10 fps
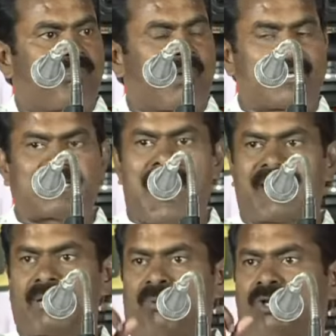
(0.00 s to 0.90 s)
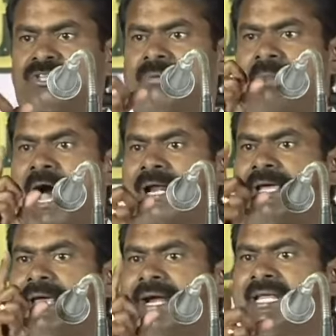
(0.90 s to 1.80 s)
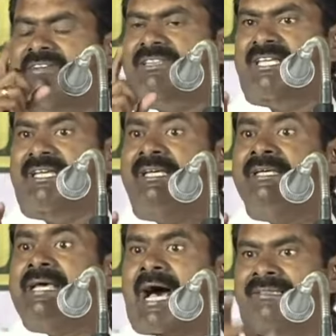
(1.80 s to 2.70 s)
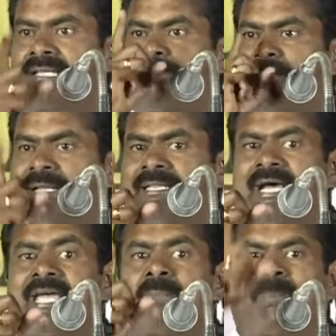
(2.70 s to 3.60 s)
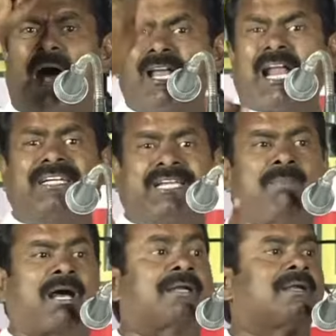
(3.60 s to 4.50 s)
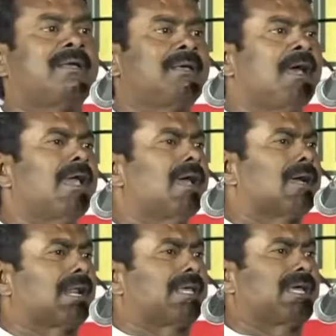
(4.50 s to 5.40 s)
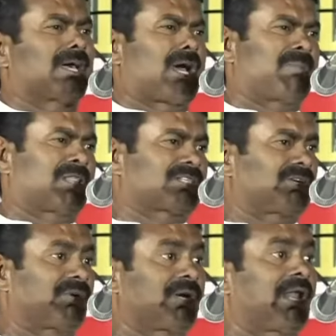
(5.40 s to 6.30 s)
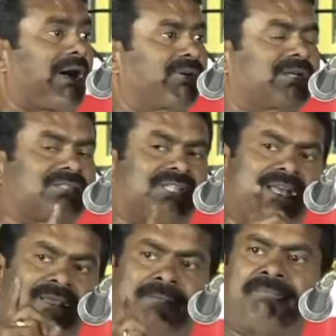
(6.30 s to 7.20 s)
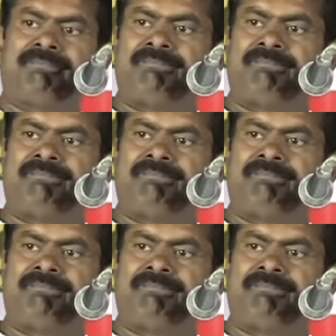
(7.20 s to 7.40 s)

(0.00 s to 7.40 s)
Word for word: பட்டாடை போர்த்தி மாலையை அணிவித்து அந்த பெருந்தகையை பாராட்டிய மகன் எங்கள் ஐயா ராமதாஸ் அவர்கள் அவருக்கு தெரியும்